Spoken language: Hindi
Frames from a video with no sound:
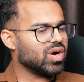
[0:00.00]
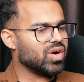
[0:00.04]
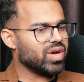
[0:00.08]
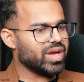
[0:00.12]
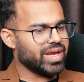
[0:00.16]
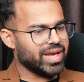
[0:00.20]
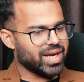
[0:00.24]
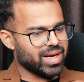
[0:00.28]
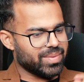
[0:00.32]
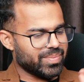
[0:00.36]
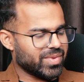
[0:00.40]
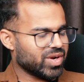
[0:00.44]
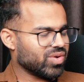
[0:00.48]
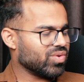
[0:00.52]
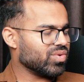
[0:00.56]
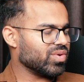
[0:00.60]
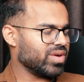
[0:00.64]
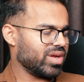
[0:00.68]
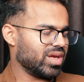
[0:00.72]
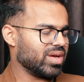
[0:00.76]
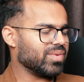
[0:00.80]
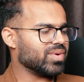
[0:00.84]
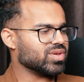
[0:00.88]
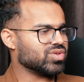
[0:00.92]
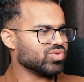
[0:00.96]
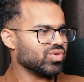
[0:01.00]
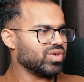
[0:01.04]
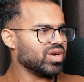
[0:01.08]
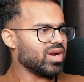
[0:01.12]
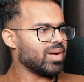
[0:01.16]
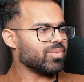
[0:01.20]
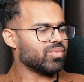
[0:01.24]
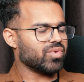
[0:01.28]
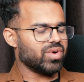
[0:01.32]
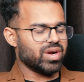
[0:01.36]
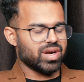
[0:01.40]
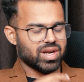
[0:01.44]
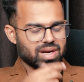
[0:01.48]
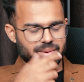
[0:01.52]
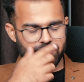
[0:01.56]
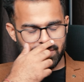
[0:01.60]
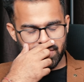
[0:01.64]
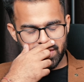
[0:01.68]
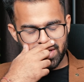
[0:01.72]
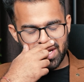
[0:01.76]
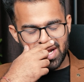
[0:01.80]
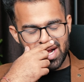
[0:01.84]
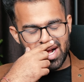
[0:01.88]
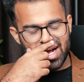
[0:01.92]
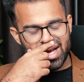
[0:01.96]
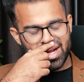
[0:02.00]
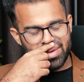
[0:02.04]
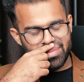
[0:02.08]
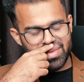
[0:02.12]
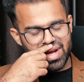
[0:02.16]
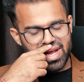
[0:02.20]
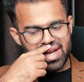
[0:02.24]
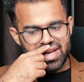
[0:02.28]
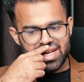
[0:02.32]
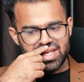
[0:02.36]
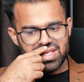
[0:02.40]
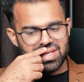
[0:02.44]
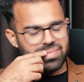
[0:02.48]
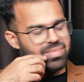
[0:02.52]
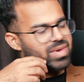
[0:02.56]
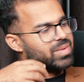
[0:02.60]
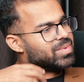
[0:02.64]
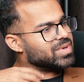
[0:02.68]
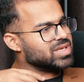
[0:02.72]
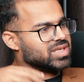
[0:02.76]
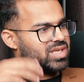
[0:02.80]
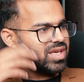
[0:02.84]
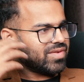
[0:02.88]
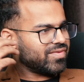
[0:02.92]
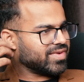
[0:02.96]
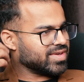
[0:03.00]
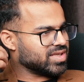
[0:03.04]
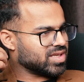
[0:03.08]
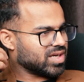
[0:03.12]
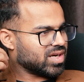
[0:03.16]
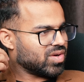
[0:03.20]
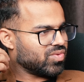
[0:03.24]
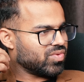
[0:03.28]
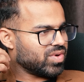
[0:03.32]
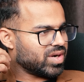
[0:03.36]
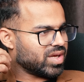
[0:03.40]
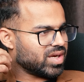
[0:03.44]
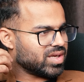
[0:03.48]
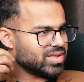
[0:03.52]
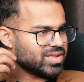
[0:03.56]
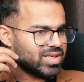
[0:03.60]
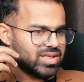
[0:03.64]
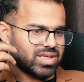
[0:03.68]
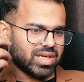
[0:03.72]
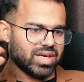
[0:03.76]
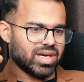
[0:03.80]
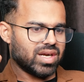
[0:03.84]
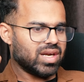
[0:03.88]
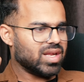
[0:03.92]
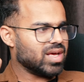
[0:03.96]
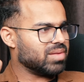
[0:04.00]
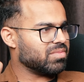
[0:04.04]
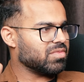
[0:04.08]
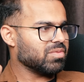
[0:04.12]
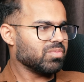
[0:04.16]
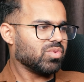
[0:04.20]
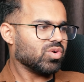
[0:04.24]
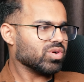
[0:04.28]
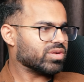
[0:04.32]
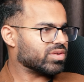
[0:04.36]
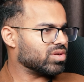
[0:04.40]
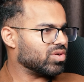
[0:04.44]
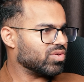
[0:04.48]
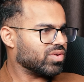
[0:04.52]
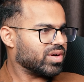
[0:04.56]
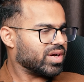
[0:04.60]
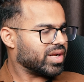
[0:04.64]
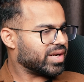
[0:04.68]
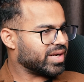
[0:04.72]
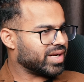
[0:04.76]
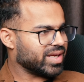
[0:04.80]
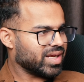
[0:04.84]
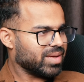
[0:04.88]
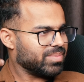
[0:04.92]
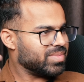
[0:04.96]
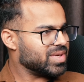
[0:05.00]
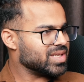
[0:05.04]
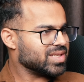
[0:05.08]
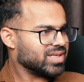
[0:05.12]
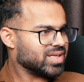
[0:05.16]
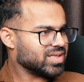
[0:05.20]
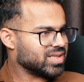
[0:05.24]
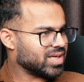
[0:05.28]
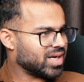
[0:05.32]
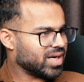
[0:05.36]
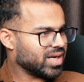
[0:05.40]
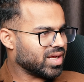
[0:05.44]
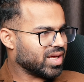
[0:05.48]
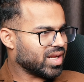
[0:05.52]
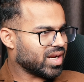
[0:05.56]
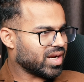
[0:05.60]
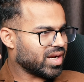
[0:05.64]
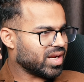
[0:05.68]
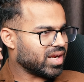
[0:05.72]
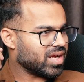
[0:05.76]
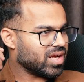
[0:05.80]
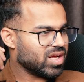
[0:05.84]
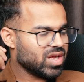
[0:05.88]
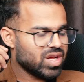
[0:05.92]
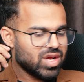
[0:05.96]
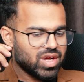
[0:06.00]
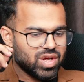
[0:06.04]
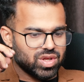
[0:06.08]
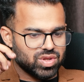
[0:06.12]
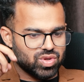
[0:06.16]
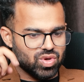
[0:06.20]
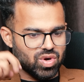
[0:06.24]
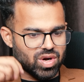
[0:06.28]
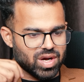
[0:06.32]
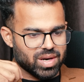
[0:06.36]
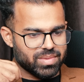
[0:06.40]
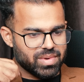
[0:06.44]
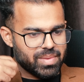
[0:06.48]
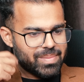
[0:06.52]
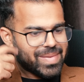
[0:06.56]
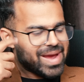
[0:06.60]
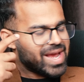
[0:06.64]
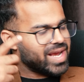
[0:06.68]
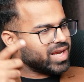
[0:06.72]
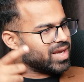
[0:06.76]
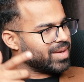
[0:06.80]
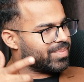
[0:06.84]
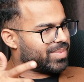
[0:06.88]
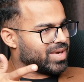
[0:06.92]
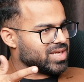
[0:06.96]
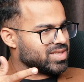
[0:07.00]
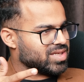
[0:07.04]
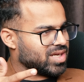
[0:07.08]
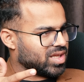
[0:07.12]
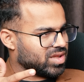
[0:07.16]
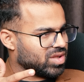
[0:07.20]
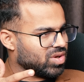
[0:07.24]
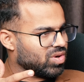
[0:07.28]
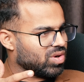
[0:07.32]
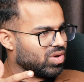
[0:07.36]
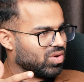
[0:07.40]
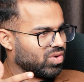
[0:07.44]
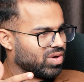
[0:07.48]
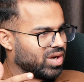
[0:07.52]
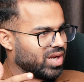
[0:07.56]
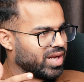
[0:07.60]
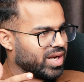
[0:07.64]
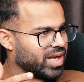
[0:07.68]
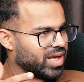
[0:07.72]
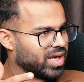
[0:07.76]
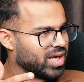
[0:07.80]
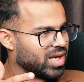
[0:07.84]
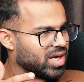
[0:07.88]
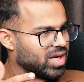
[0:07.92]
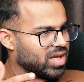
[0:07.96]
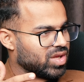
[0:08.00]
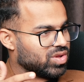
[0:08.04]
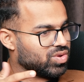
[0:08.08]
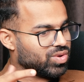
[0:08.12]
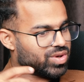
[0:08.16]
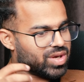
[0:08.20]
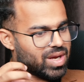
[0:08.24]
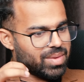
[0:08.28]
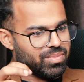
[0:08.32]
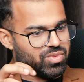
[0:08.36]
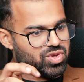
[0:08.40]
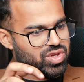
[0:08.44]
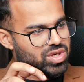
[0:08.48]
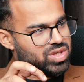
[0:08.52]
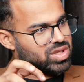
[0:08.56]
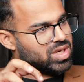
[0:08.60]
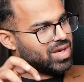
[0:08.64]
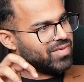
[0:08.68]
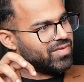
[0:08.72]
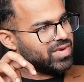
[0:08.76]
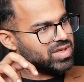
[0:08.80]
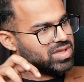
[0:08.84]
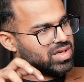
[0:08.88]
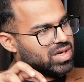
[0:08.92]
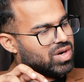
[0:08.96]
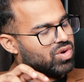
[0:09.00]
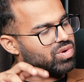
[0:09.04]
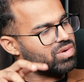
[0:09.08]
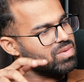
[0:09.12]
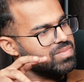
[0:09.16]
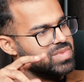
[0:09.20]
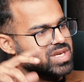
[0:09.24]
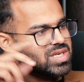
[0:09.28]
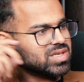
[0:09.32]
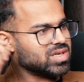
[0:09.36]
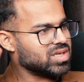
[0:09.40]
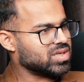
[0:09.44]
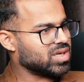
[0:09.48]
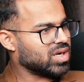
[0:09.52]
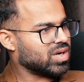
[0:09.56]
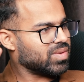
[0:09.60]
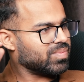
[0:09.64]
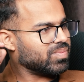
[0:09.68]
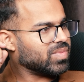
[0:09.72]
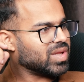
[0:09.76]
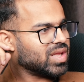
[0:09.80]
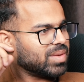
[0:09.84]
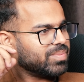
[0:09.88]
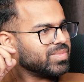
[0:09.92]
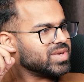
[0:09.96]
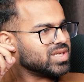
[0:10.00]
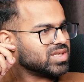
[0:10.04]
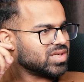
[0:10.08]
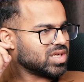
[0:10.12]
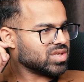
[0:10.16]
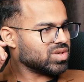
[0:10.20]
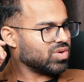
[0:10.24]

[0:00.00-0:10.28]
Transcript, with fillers: एक मेरे को एक बार सॉरी आपको इंटरप्ट किया अगर मान लीजिए मेरे पास सेविंग्स अकाउंट है जैसे इंडिया में बहुत लोग कर रहे हैं कि बिजनेस रन कर रहे हैं तो अगर मैं बैंक के पास जाता हूँ लोन लेने के लिए तो क्या मुझे सेविंग्स अकाउंट में बिजनेस मतलब बिजनेस